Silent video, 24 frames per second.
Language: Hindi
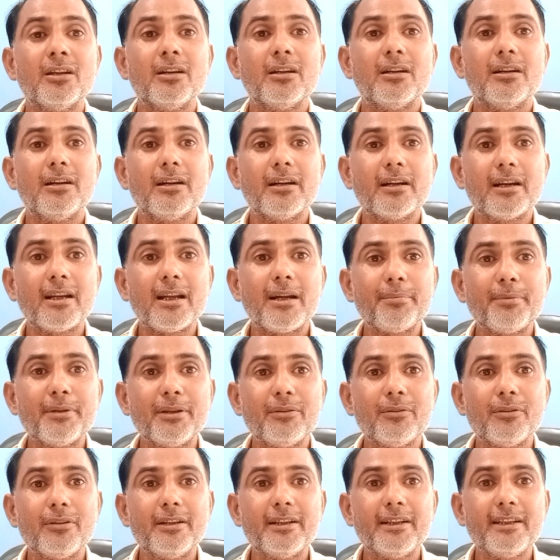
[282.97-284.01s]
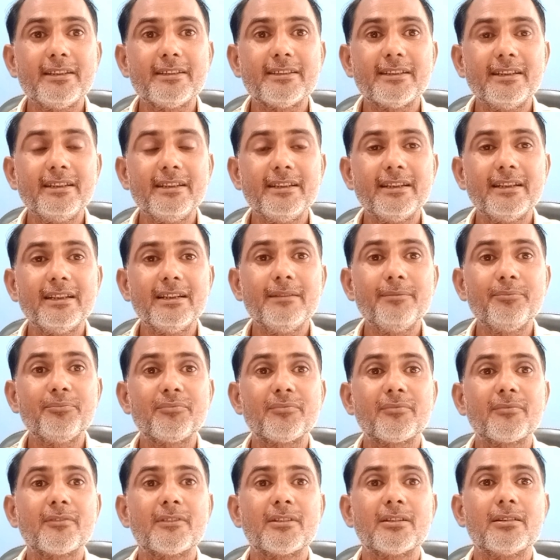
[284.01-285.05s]
अगर आपकी क्वालिटी सही है
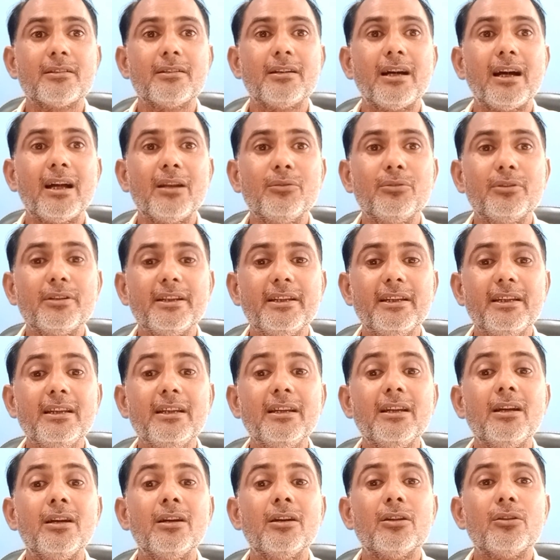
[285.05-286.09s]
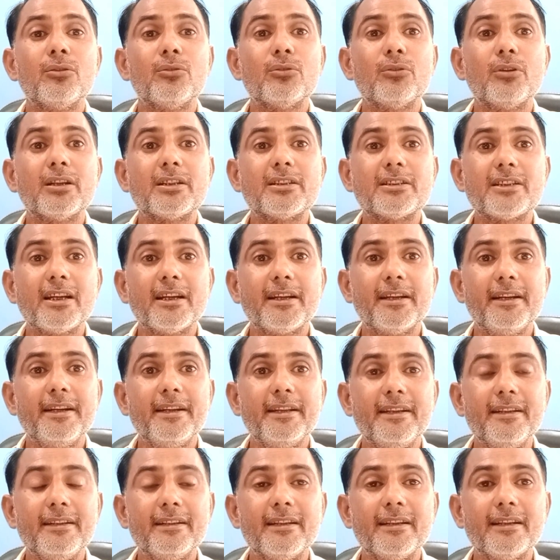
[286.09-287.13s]
आलू की तो अच्छा
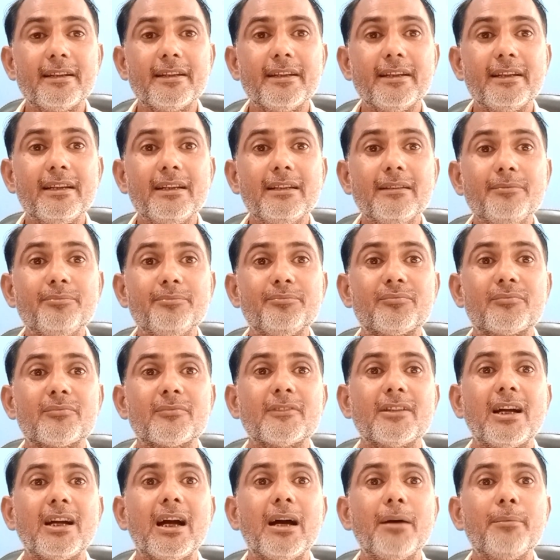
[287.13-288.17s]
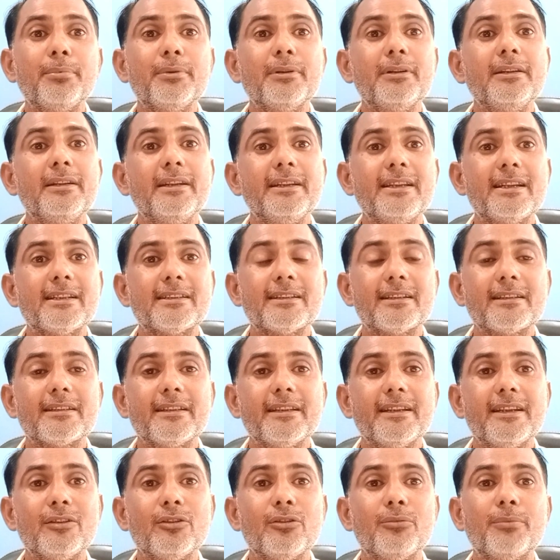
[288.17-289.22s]
ग्रेडिंग करके आप ले जा
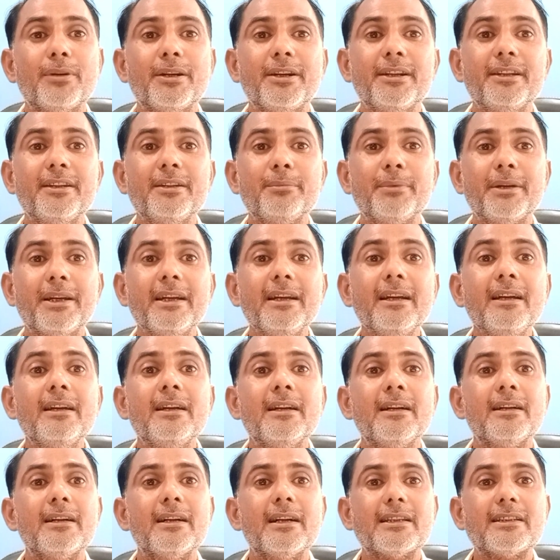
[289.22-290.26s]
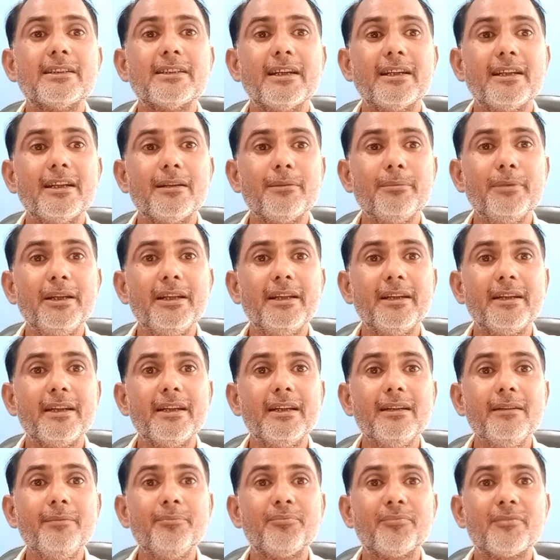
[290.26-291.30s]
सकते हैं तो मंडी में अच्छा रेट मिलेंगे
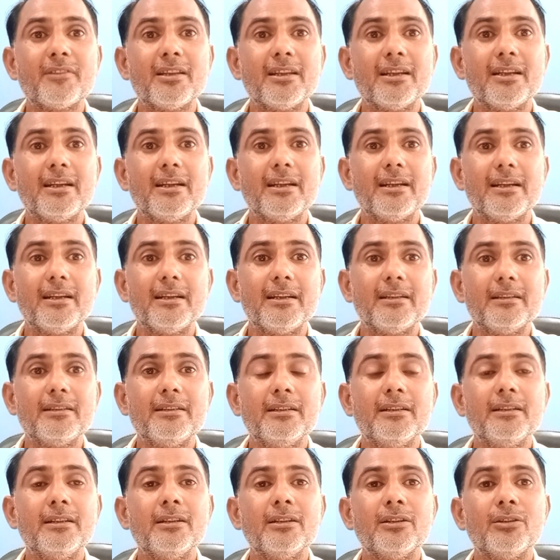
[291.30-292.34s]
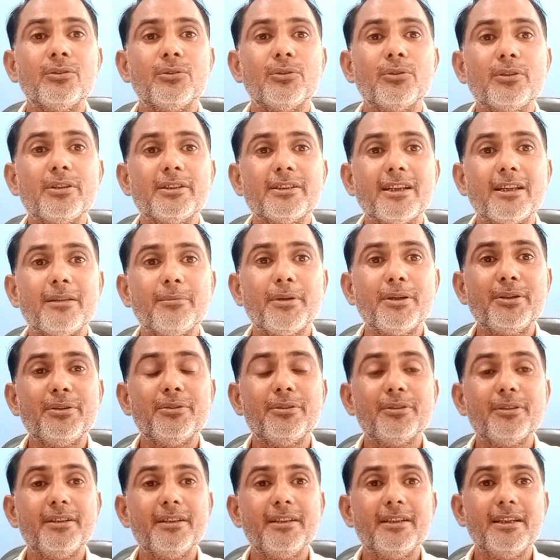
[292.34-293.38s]
तो किसान
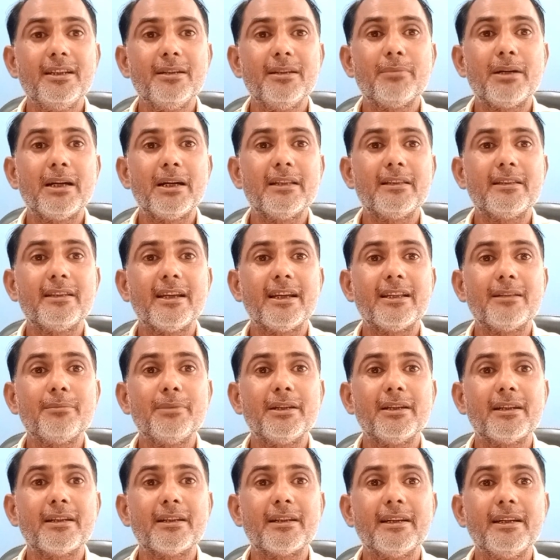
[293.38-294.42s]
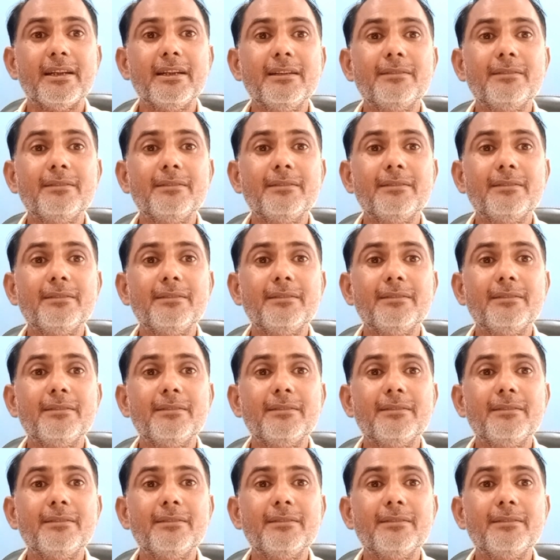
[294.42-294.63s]
भाइयों ये बात ध्यान में रख के